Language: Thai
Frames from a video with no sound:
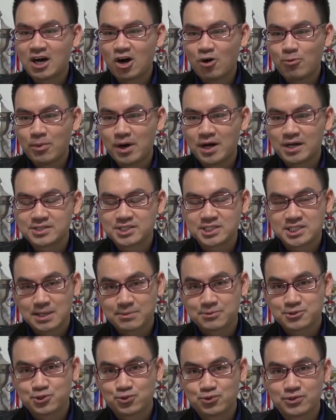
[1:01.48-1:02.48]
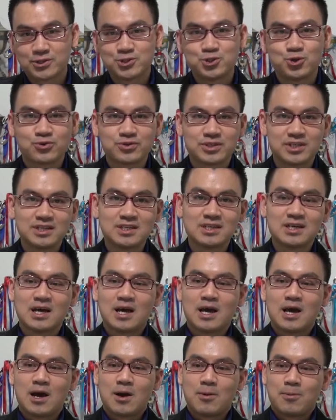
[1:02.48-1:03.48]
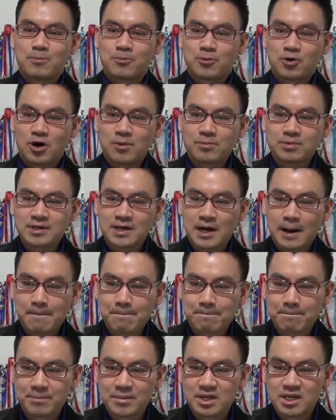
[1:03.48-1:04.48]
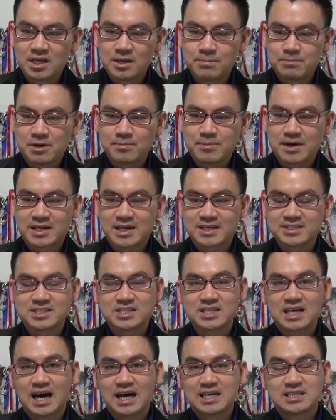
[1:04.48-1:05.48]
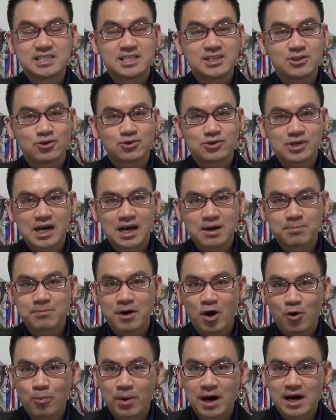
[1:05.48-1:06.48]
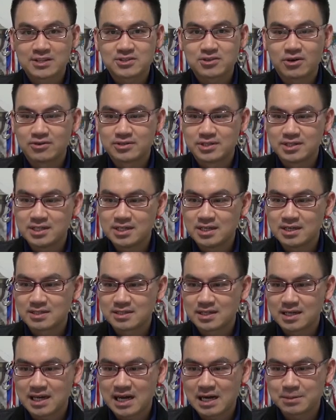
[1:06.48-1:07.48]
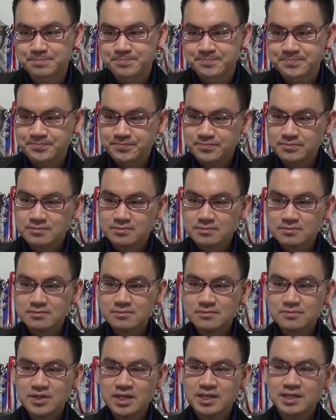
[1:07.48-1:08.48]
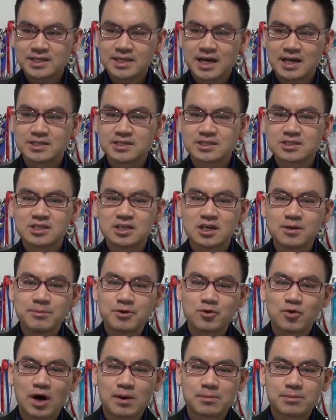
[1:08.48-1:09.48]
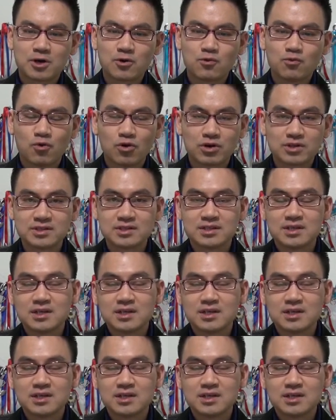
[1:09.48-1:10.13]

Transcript: เข้ามาสนับสนุนในช่วงนี้ พร้อมกับมีปริมาณการซื้อขายที่ค่อนข้างเบาบางต่อเนื่องนะครับ อีกอย่างหนึ่งคือมีความกังวล